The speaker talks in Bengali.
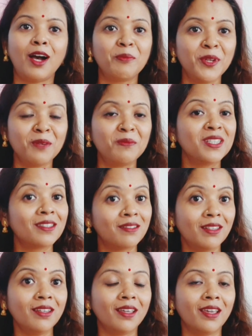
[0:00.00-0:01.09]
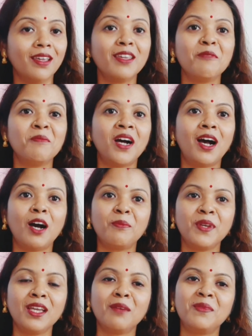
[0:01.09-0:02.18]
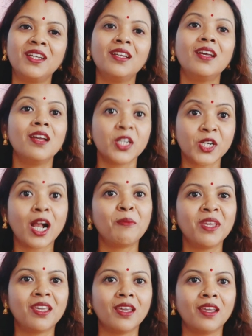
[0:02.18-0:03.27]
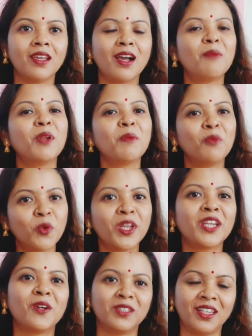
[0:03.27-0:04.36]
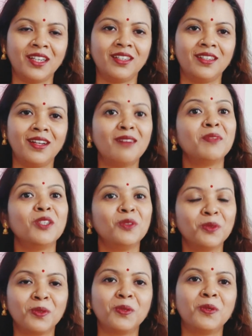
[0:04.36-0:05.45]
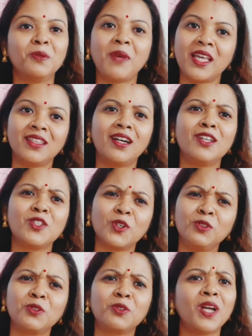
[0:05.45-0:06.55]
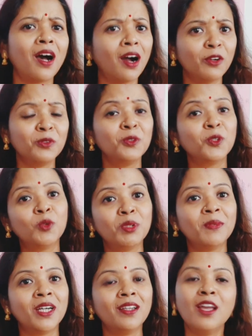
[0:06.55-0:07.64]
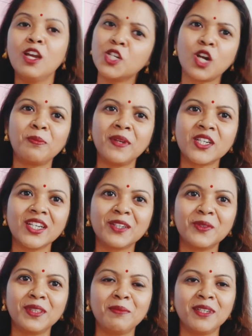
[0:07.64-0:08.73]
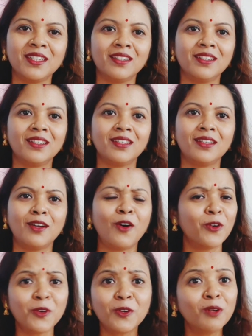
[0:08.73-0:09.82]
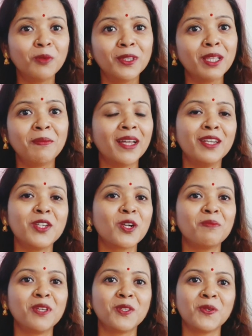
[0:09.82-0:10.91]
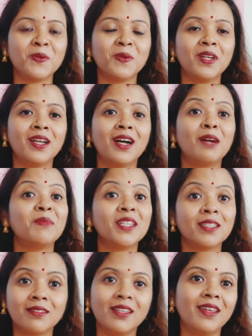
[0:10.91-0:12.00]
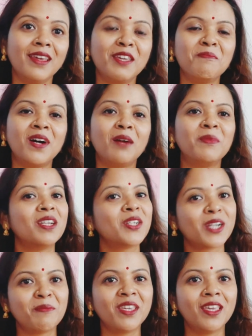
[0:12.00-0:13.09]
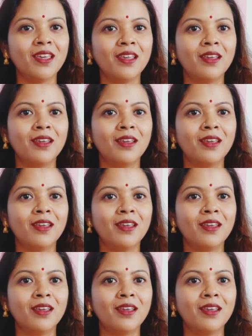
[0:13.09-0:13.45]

আপনি আপনার স্ত্রীকে কিংবা আপনি আপনার স্বামীকে আপনার মনের কথা আপনার দুঃখ ব্যথা যন্ত্রণা আনন্দ অভিমান সবটা শেয়ার করতে পারেন অনর্গল বলতে পারেন সব কিছু আপনার স্ত্রীকে কিংবা আপনার স্বামীকে